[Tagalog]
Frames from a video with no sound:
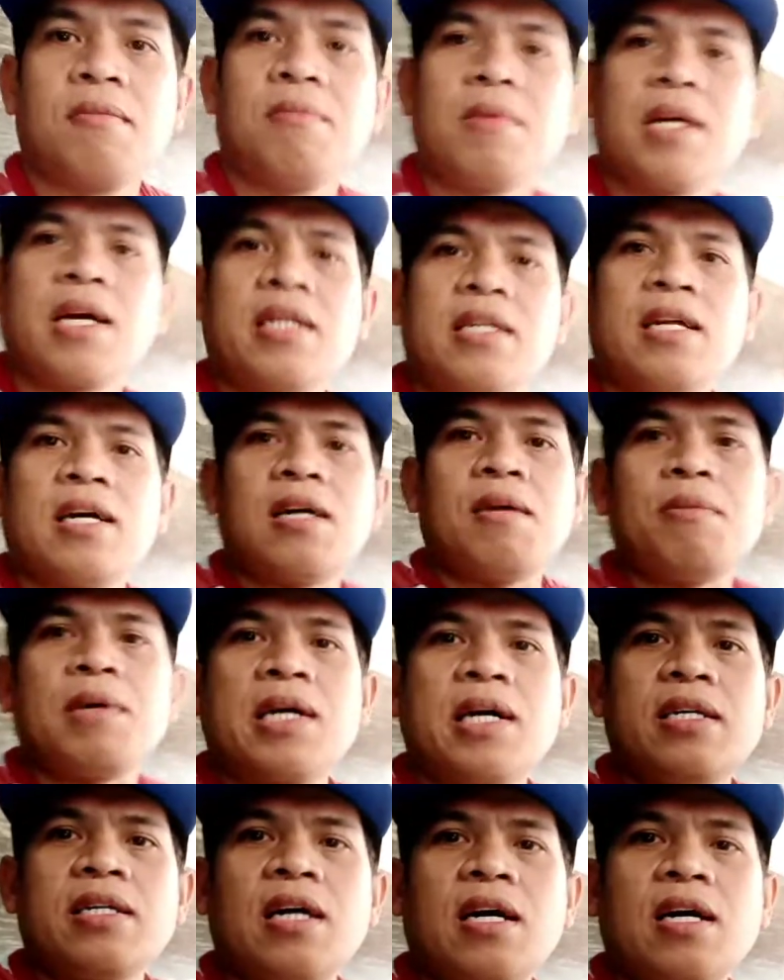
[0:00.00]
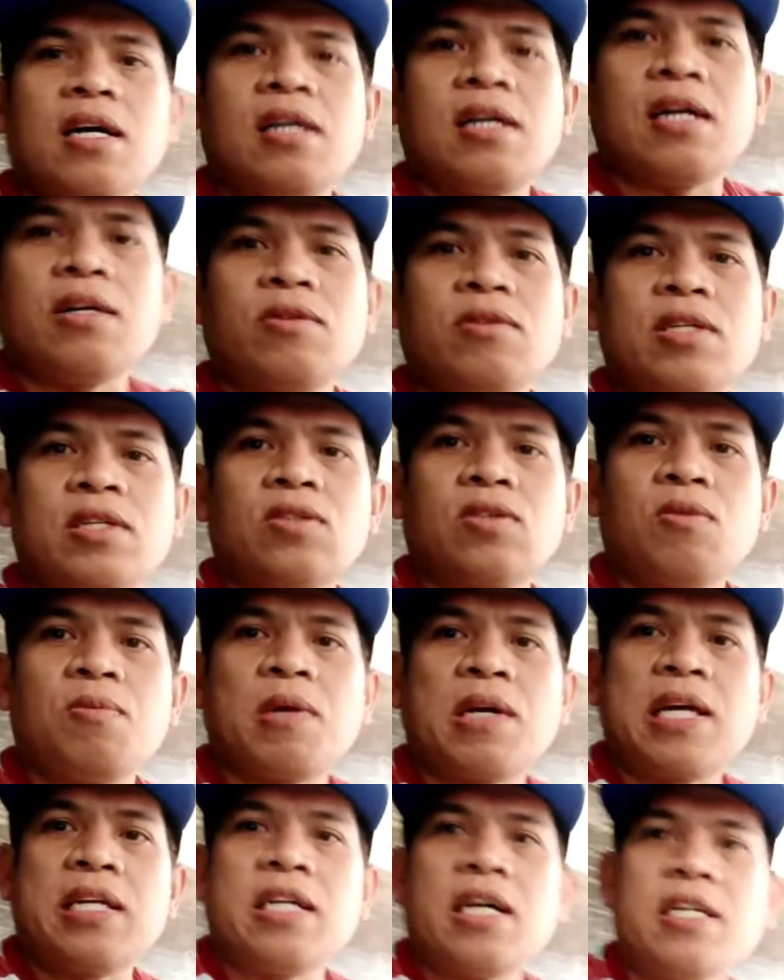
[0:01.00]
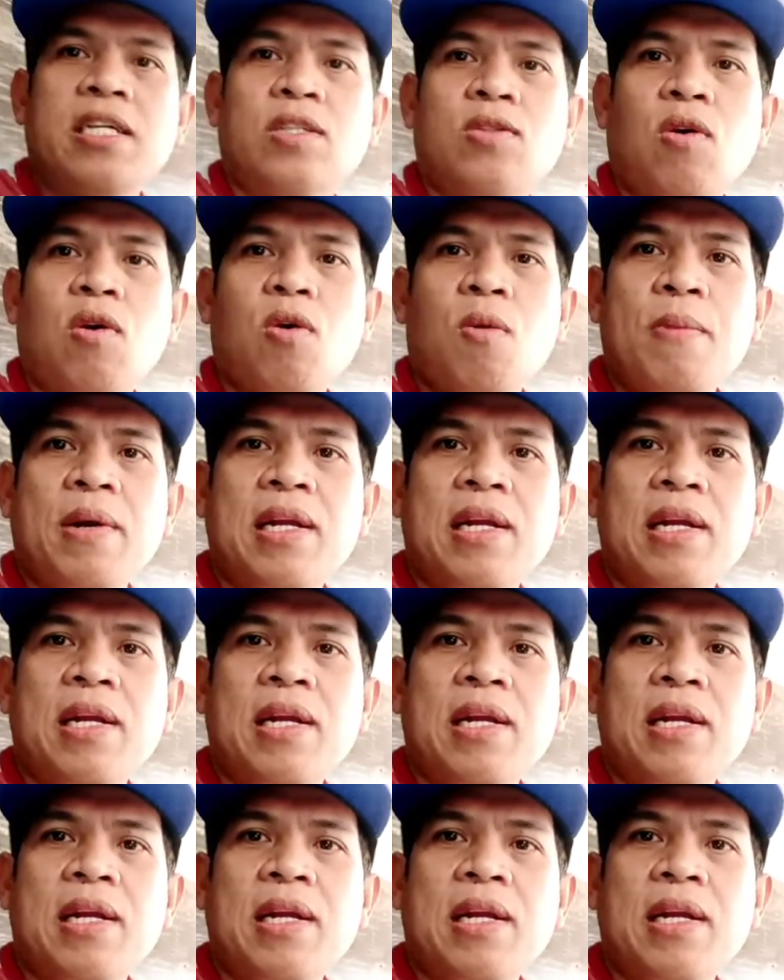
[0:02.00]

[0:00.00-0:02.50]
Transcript: Maganda, maganda ang ano dito. Maganda dito ako